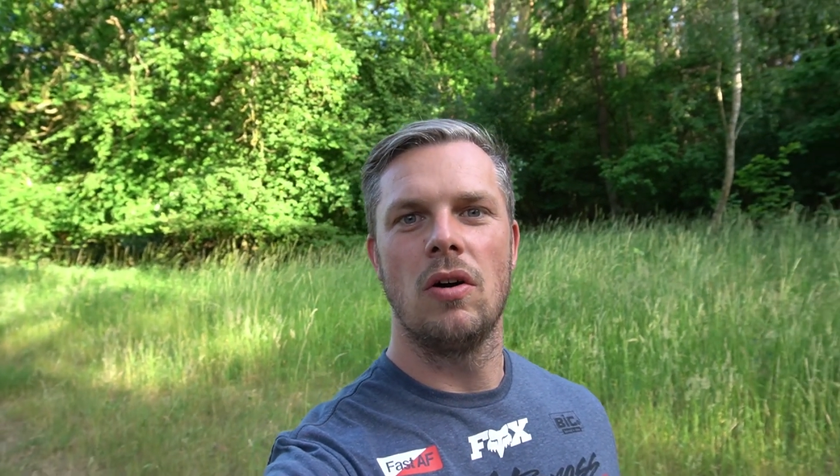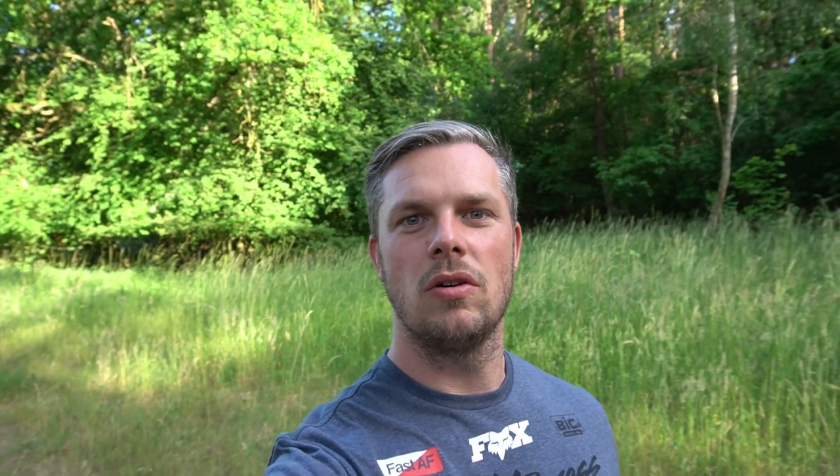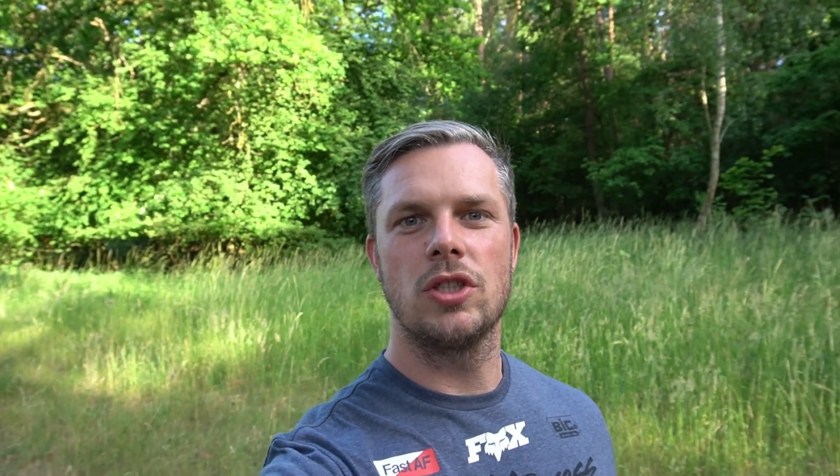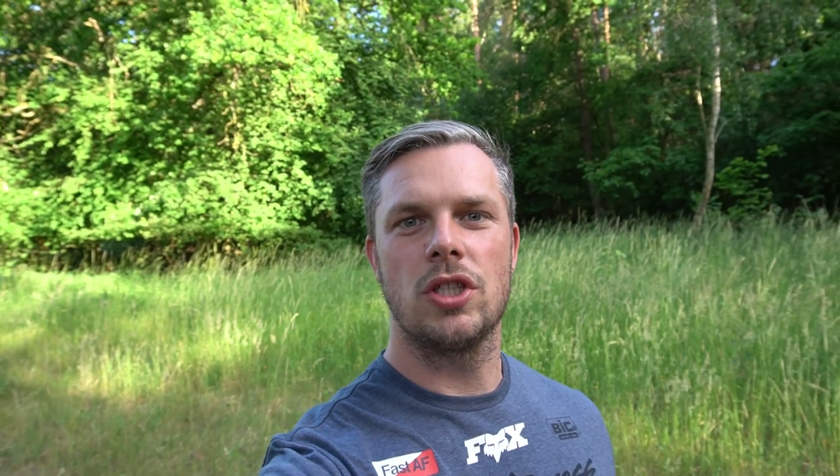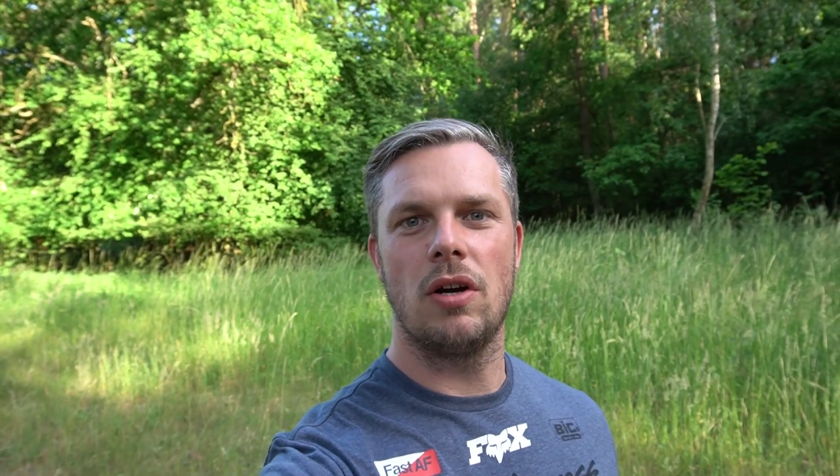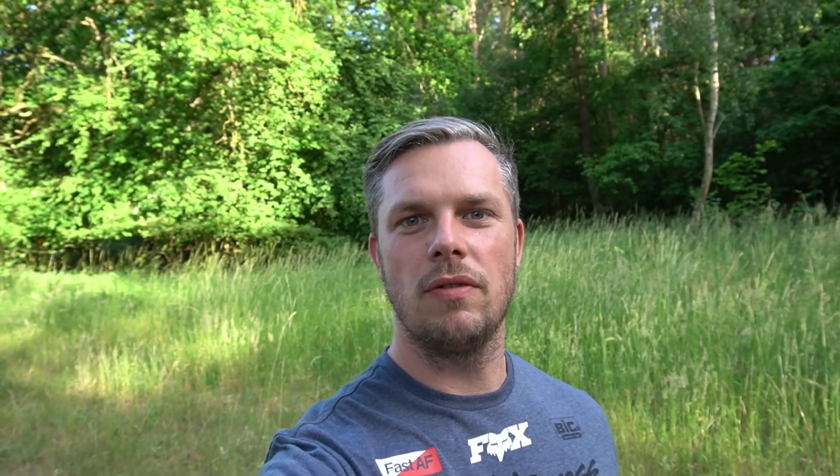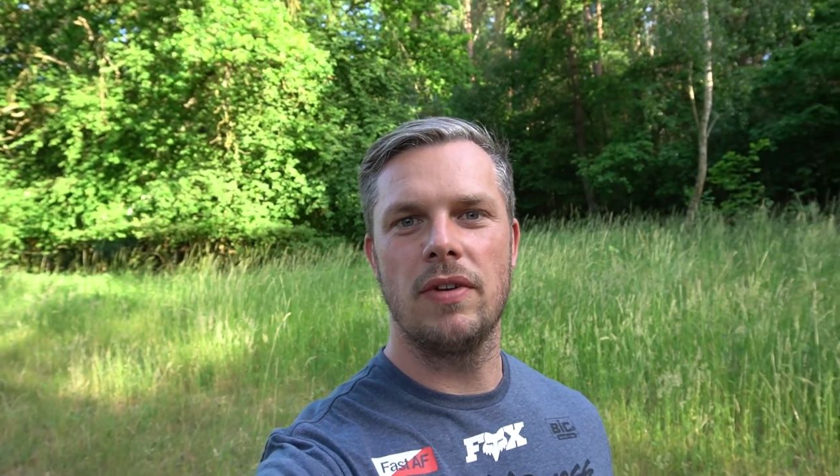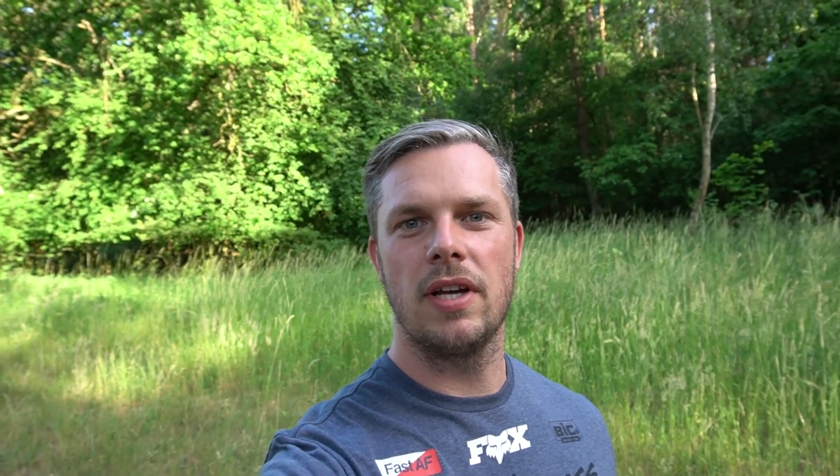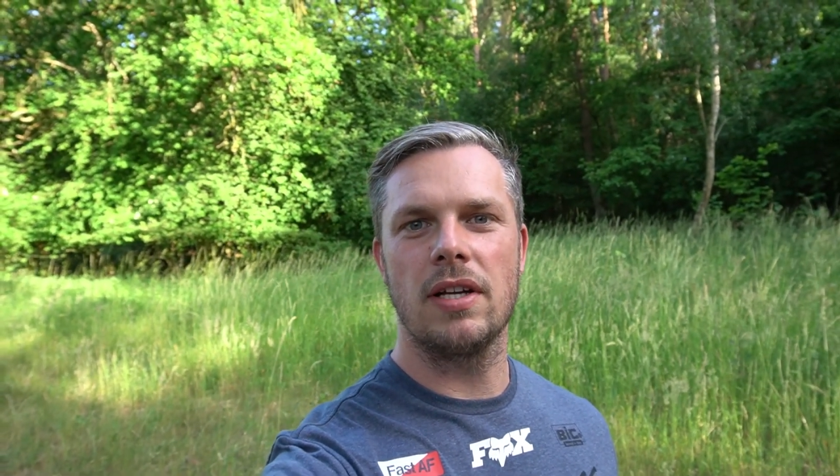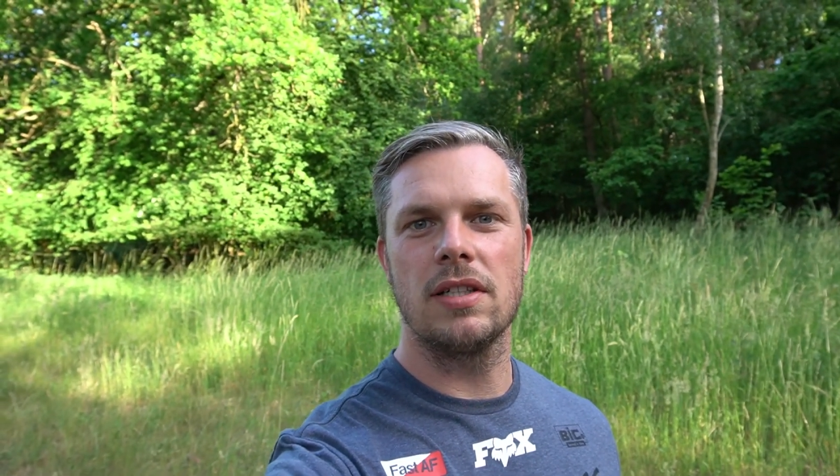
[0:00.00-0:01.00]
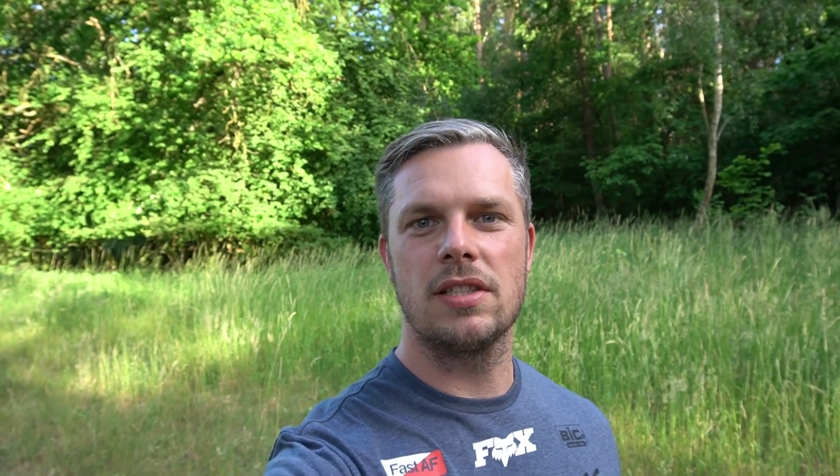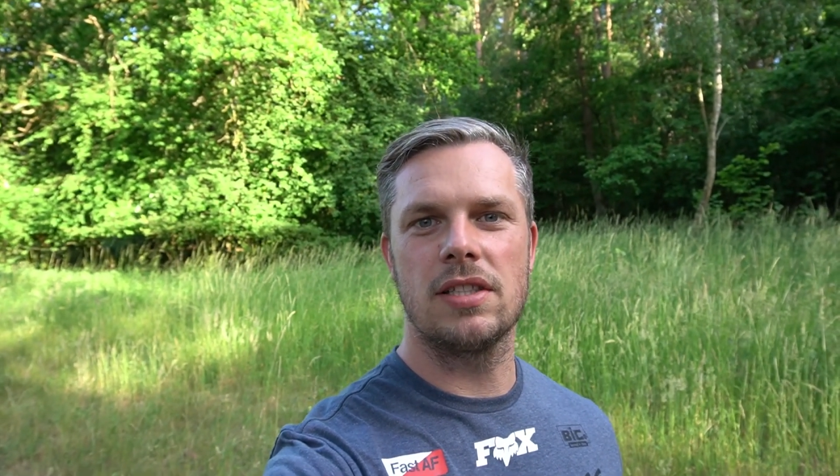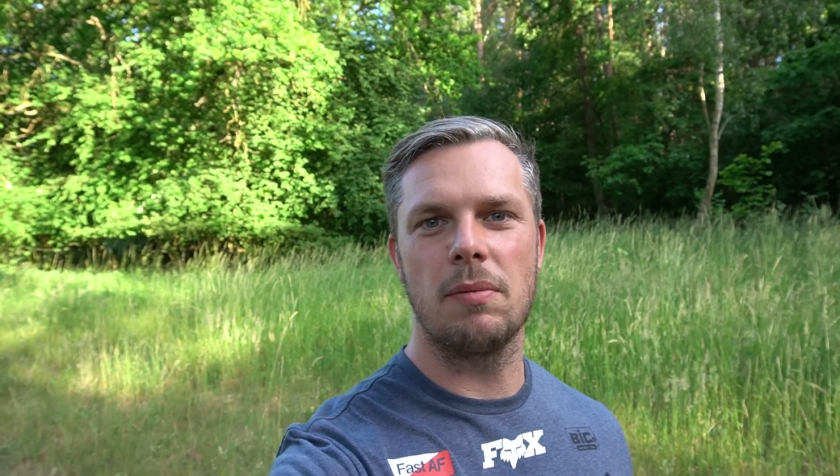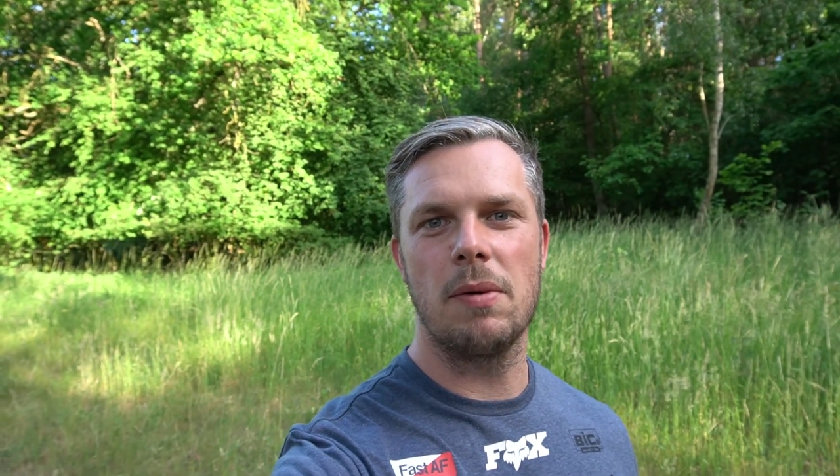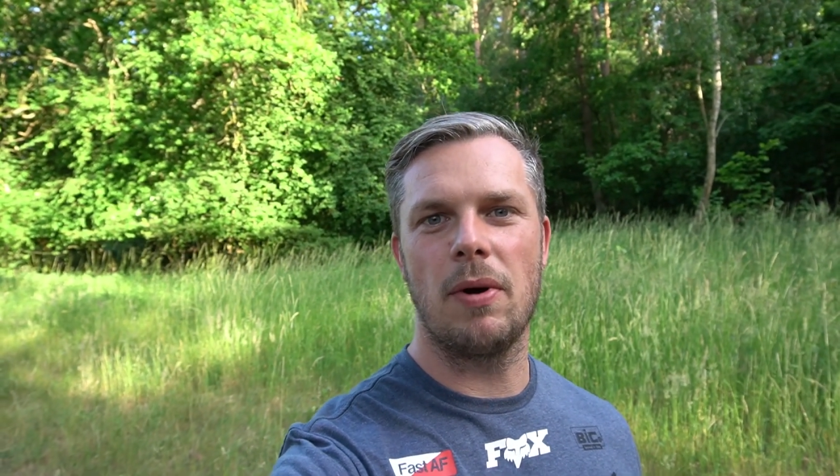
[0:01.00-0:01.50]
und schauen, wie der Grill
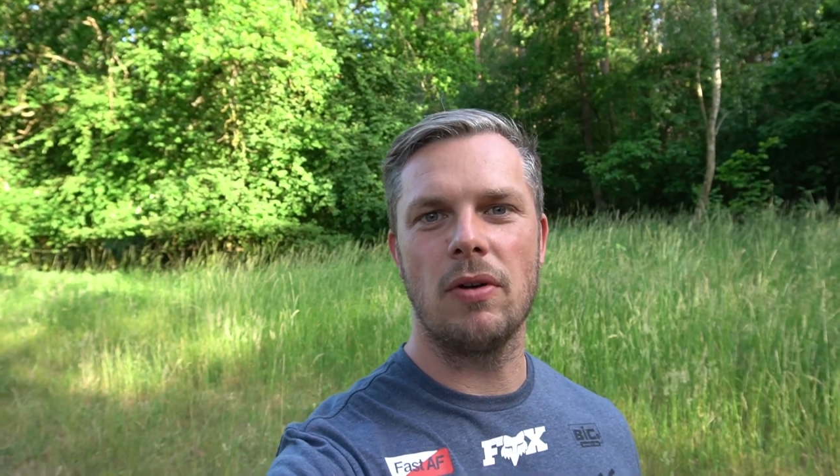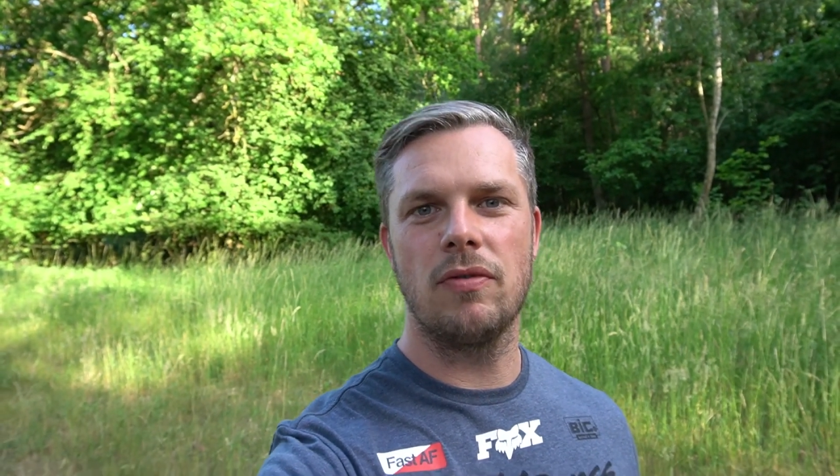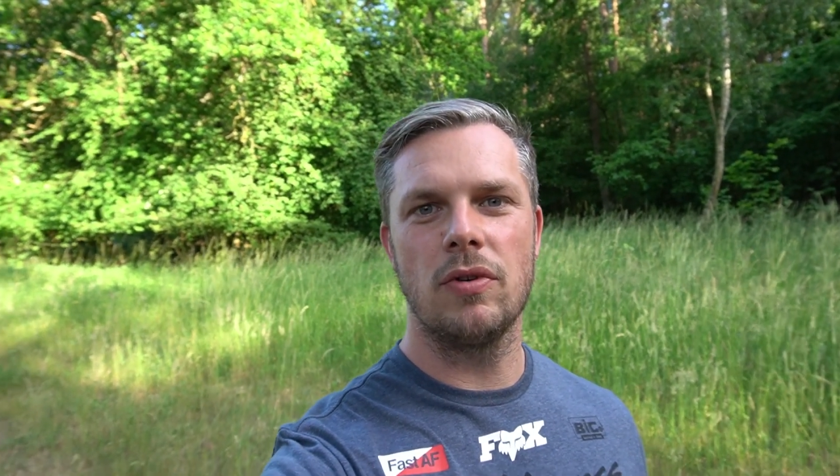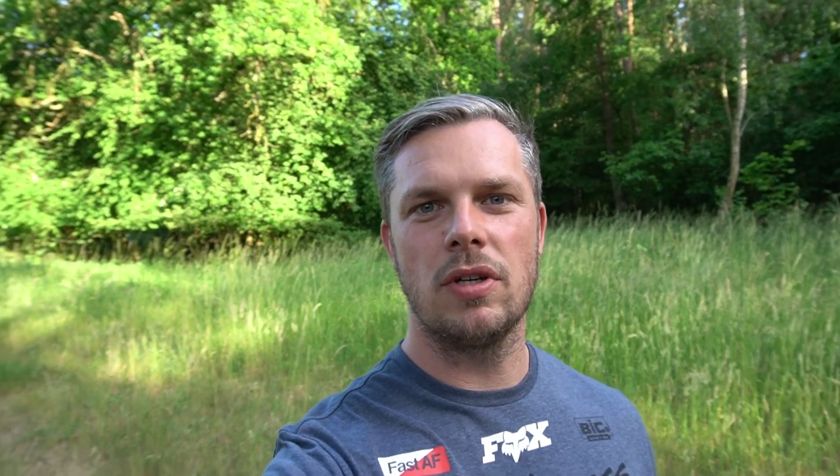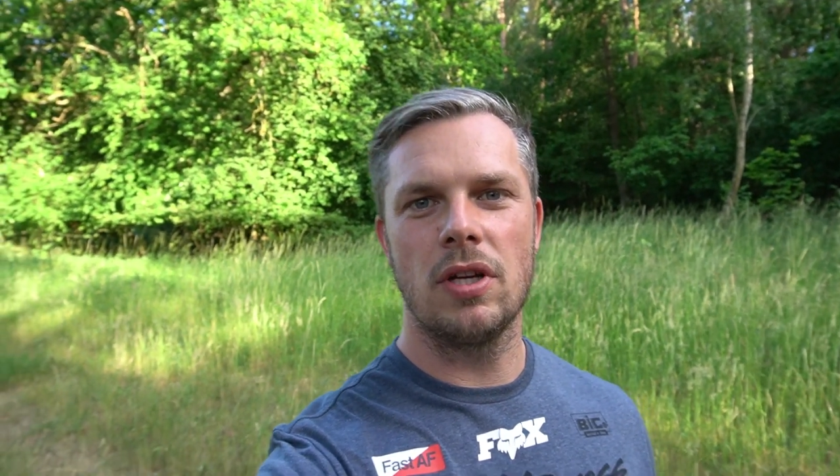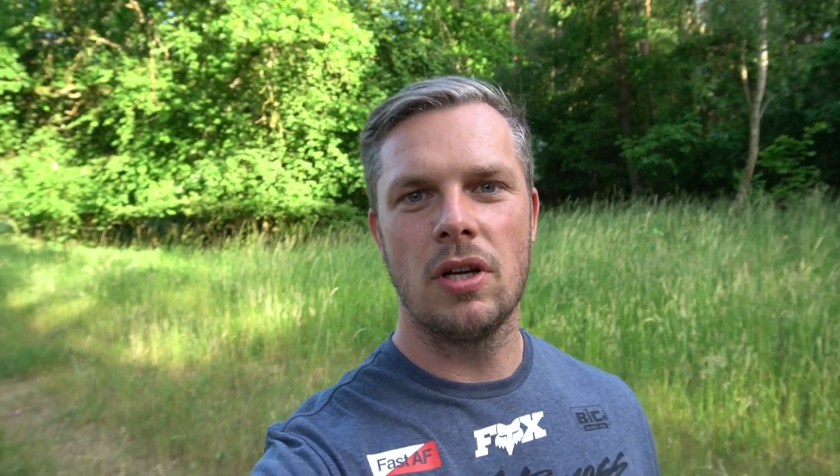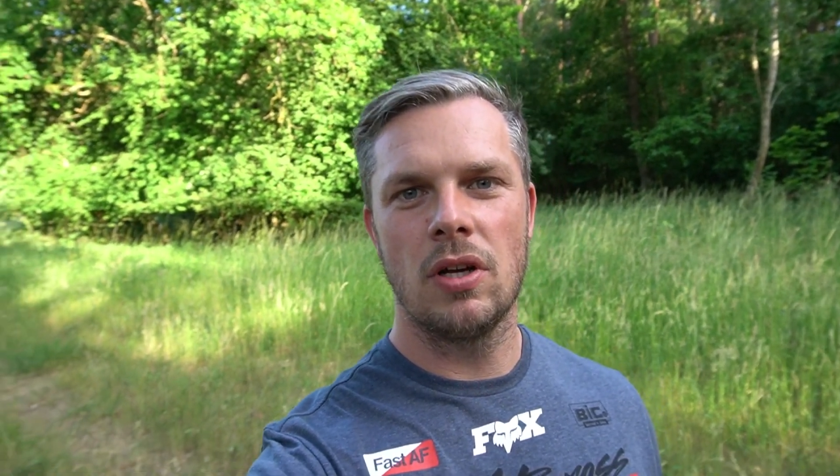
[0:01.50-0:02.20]
zusammengebaut wird.